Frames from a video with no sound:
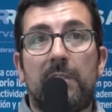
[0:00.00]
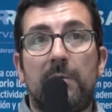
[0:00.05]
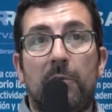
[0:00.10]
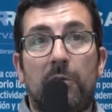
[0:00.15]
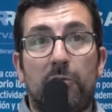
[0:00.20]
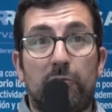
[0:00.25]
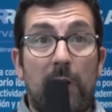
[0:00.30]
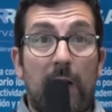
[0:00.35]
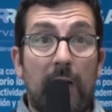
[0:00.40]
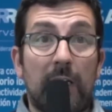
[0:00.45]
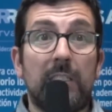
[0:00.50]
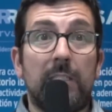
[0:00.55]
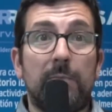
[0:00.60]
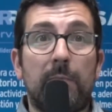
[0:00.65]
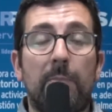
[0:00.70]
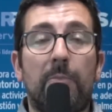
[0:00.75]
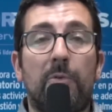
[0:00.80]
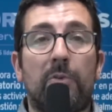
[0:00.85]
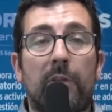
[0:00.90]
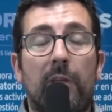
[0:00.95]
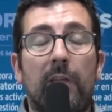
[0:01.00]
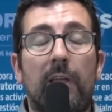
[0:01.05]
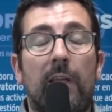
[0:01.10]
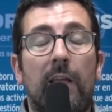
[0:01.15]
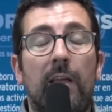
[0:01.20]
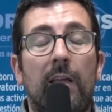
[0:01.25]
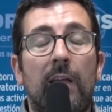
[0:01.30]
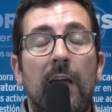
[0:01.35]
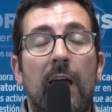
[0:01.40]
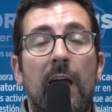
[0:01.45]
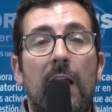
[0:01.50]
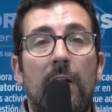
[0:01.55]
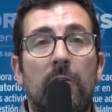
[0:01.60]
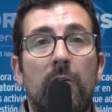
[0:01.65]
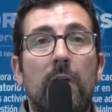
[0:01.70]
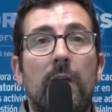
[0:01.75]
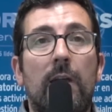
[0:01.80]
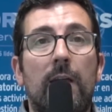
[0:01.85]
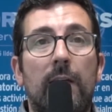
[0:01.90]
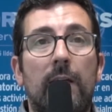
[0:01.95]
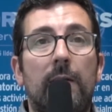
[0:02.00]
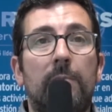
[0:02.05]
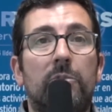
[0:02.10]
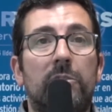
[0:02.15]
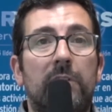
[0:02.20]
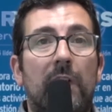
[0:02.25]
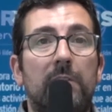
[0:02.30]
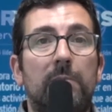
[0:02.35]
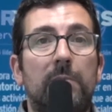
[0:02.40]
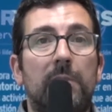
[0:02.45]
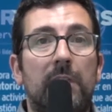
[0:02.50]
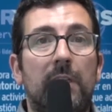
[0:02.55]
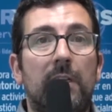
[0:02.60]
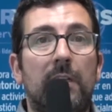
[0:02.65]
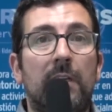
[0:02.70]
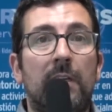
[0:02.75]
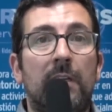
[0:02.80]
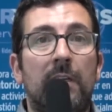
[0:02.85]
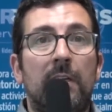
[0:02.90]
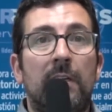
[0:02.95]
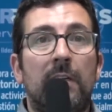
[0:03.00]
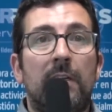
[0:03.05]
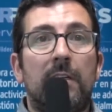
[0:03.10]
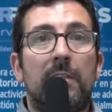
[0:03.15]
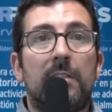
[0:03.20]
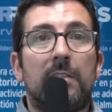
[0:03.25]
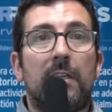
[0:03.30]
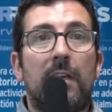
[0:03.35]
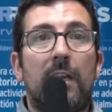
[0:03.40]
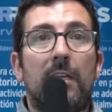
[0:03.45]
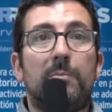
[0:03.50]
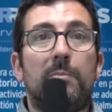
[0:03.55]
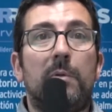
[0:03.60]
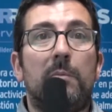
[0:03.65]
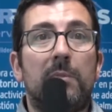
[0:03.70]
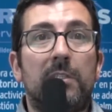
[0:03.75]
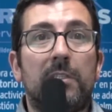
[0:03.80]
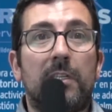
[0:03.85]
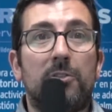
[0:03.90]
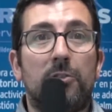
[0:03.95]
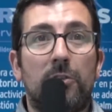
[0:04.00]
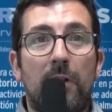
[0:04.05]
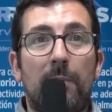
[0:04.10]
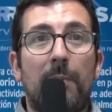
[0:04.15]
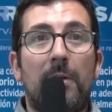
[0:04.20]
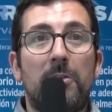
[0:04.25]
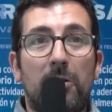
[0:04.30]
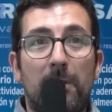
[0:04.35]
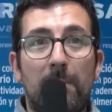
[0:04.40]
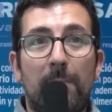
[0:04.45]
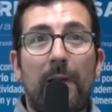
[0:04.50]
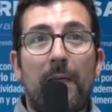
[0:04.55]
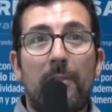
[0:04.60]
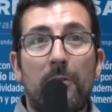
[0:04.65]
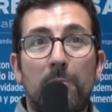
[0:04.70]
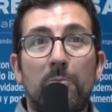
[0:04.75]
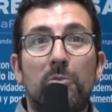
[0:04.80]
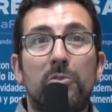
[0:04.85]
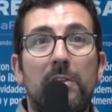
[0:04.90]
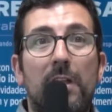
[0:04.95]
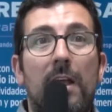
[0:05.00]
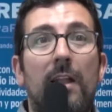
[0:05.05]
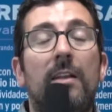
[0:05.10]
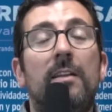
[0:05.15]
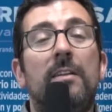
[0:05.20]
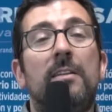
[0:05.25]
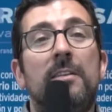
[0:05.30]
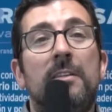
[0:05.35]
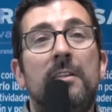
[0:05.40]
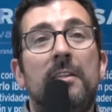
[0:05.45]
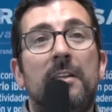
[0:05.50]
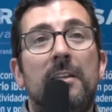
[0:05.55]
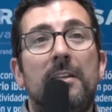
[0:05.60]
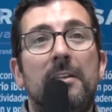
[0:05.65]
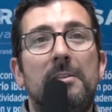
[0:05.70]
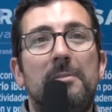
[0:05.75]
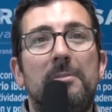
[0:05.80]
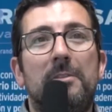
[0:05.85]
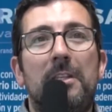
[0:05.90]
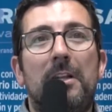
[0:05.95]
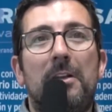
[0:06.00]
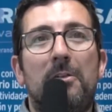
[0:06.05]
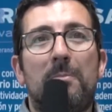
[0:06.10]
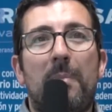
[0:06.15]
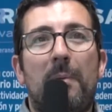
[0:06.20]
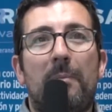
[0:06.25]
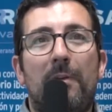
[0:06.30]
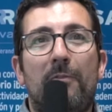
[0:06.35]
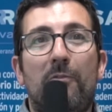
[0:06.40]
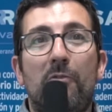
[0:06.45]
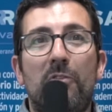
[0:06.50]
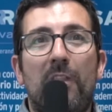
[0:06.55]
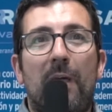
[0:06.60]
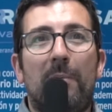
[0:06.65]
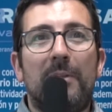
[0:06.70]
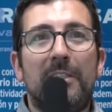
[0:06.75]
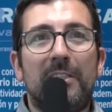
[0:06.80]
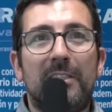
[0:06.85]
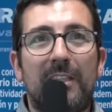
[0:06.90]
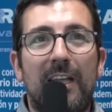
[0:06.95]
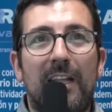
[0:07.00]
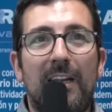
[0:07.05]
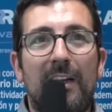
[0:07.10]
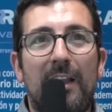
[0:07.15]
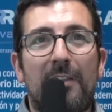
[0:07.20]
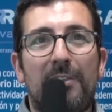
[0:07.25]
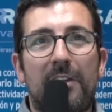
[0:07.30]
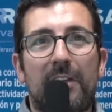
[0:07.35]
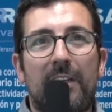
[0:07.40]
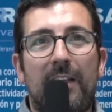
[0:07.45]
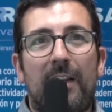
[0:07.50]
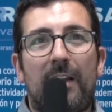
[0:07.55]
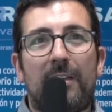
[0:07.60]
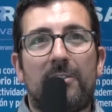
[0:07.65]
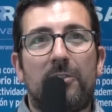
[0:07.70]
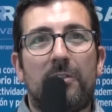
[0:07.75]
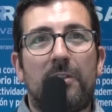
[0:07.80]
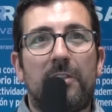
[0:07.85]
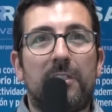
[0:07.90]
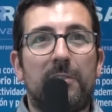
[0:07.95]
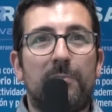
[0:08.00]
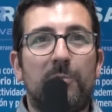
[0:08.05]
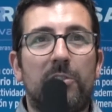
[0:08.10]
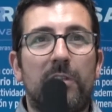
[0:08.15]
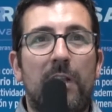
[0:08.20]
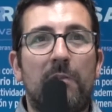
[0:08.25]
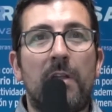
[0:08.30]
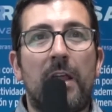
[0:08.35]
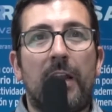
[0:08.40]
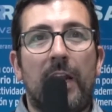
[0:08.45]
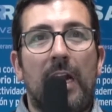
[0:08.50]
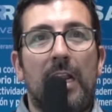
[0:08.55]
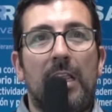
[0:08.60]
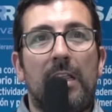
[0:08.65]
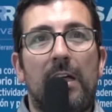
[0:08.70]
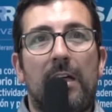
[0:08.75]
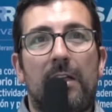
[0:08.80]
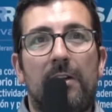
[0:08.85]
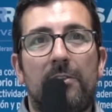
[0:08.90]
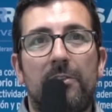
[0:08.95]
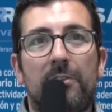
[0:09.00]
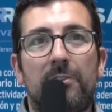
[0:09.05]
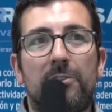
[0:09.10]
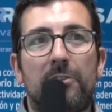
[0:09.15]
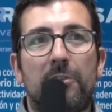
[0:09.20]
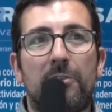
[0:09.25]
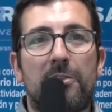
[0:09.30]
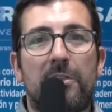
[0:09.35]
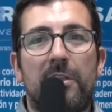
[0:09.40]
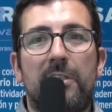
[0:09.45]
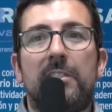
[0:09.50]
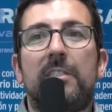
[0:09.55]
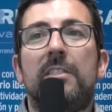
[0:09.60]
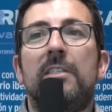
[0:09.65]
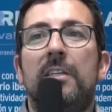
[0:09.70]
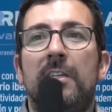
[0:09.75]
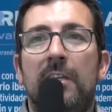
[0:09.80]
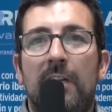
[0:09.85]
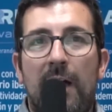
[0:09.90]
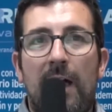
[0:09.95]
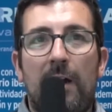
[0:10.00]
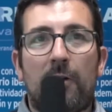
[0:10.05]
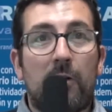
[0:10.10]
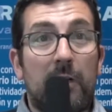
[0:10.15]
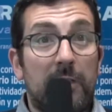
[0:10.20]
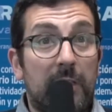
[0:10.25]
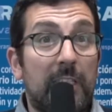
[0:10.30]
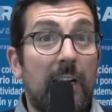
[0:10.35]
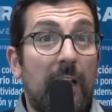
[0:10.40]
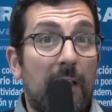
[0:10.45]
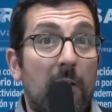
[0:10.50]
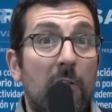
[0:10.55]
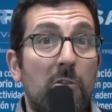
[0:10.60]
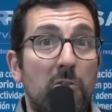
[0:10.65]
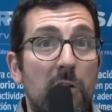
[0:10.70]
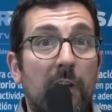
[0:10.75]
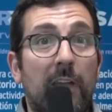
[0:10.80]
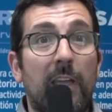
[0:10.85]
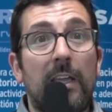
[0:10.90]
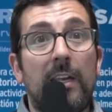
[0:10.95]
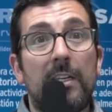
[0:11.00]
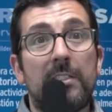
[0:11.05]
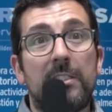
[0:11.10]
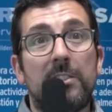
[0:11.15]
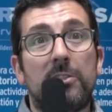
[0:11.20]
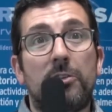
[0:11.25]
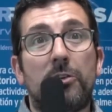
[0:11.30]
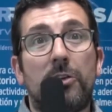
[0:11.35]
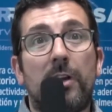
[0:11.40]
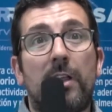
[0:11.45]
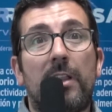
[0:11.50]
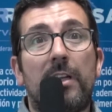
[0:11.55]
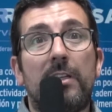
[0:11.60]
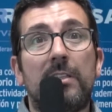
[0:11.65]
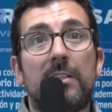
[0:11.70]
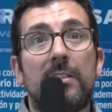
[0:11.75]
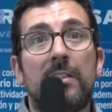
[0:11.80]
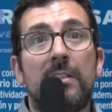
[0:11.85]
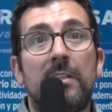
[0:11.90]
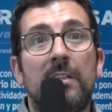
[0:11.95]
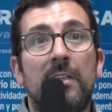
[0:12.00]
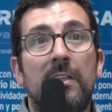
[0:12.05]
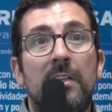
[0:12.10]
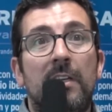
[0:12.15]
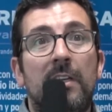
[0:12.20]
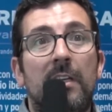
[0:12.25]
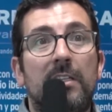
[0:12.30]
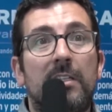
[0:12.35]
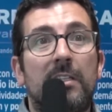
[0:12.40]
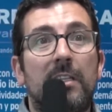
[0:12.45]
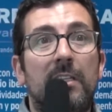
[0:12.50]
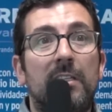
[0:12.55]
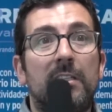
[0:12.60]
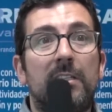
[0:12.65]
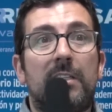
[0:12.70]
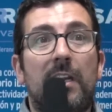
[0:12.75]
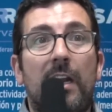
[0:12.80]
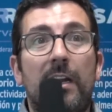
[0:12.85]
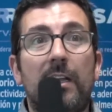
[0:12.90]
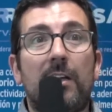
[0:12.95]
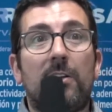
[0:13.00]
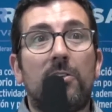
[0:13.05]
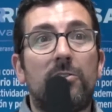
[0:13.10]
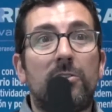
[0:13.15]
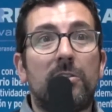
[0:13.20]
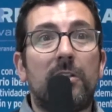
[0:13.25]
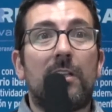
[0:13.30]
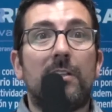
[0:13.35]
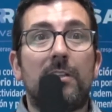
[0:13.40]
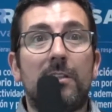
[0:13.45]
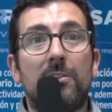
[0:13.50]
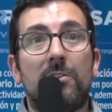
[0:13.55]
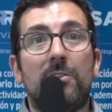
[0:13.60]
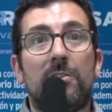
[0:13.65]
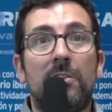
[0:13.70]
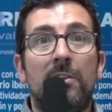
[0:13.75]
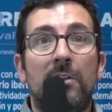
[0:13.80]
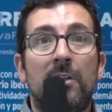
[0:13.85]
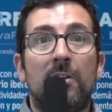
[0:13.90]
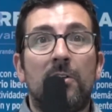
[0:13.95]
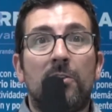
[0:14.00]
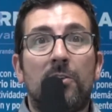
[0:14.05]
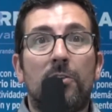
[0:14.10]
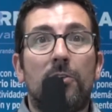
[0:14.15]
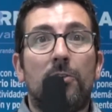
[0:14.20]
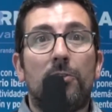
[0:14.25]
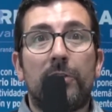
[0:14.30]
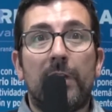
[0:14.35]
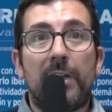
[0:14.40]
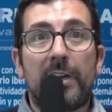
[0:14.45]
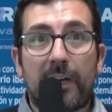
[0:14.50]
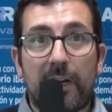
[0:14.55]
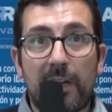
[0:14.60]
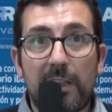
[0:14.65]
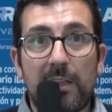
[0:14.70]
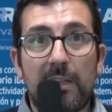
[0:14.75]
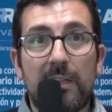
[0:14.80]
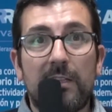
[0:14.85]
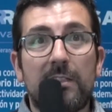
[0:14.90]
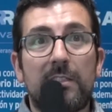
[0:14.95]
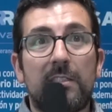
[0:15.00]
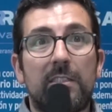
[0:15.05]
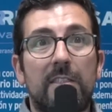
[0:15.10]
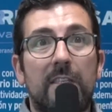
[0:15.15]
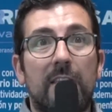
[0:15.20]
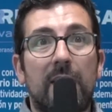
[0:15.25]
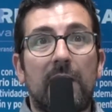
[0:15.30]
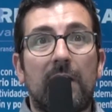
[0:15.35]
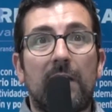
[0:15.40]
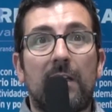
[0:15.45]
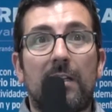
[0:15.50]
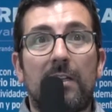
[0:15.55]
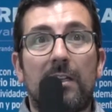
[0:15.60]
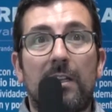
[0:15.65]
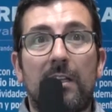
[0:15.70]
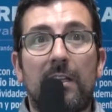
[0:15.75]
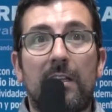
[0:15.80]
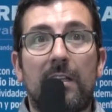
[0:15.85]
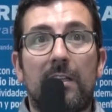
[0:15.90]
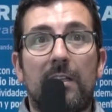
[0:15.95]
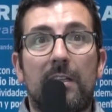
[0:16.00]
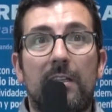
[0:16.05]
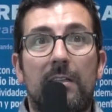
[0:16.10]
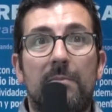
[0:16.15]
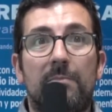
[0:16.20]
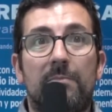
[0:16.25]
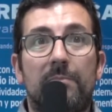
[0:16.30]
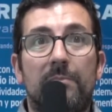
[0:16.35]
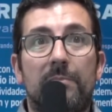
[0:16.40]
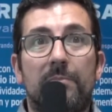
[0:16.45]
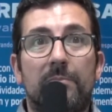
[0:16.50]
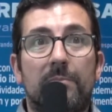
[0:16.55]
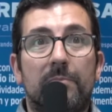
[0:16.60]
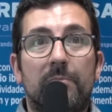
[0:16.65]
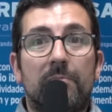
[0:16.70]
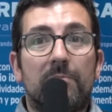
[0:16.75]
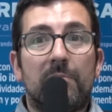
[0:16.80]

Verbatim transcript: Y bueno, es una lástima porque algo que queremos transmitir es que las pymes, que son el mayor empleador mundial, eh, tienen un papel fundamental en hacer que las ODS pues, sean una realidad. ¿no? Entonces, algo que he trasladado yo aquí en estas jornadas es entrar en contacto con otras redes de, mm,